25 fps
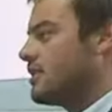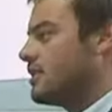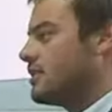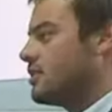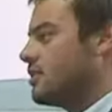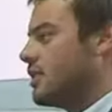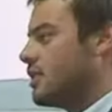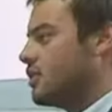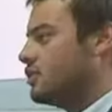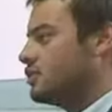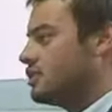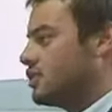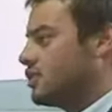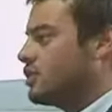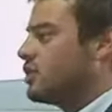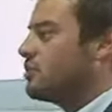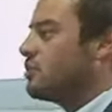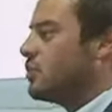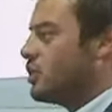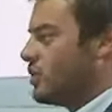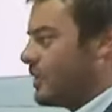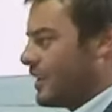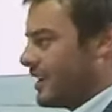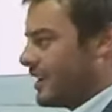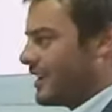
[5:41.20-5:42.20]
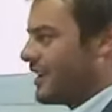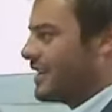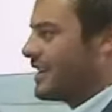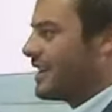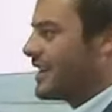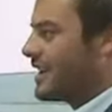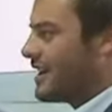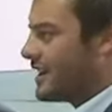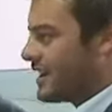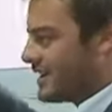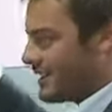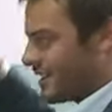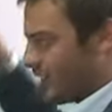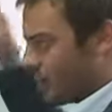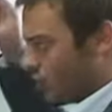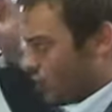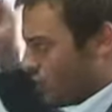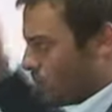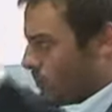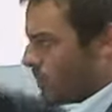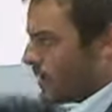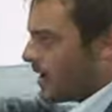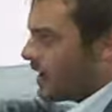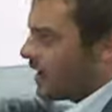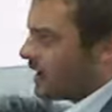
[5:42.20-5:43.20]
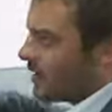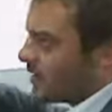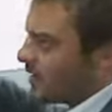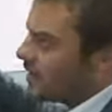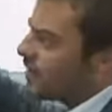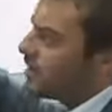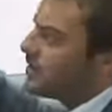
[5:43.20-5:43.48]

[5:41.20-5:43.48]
comentaron que Víctor López le dijo a su